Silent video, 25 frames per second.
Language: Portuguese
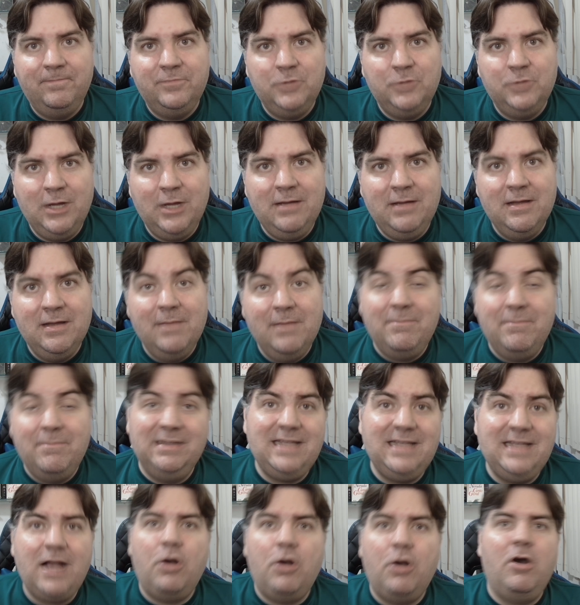Né?
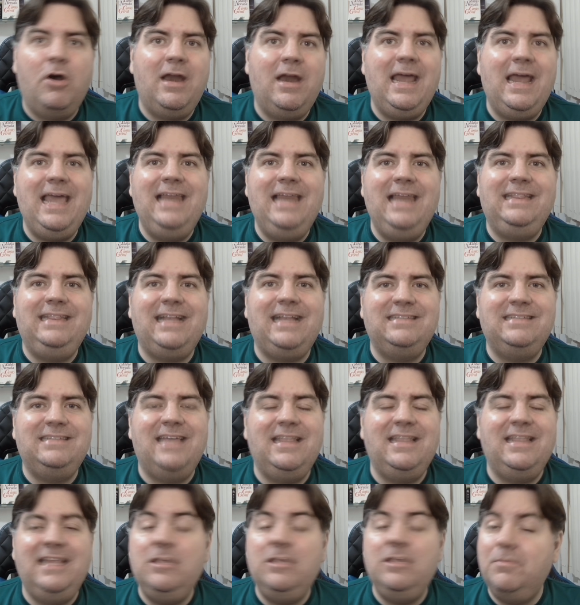Mas agora ele está
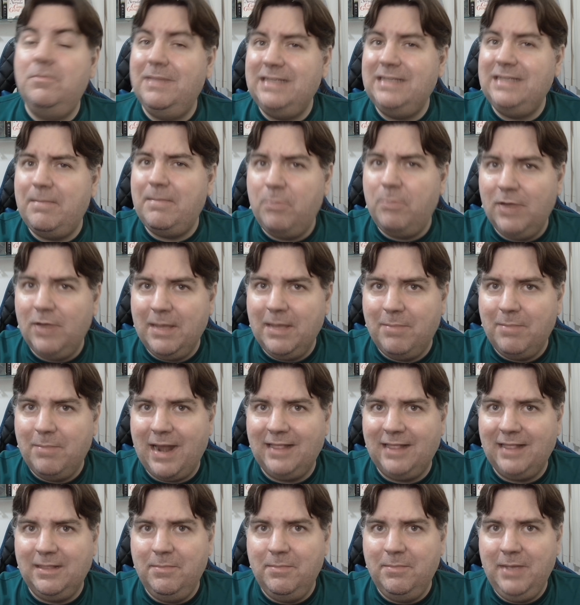cedendo, mas é bom
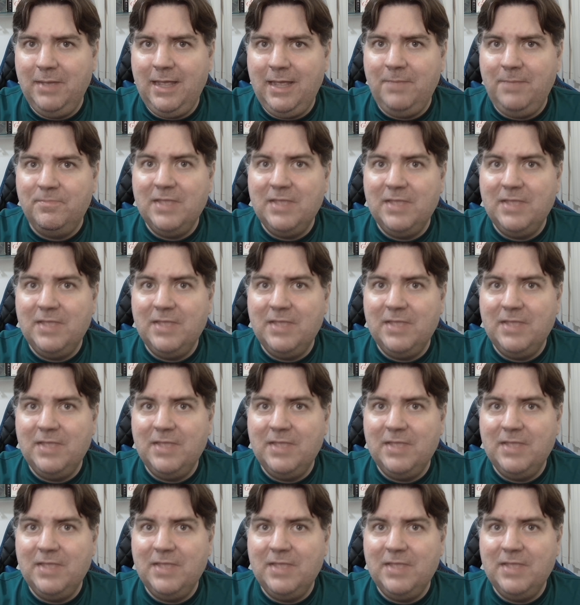lembrar também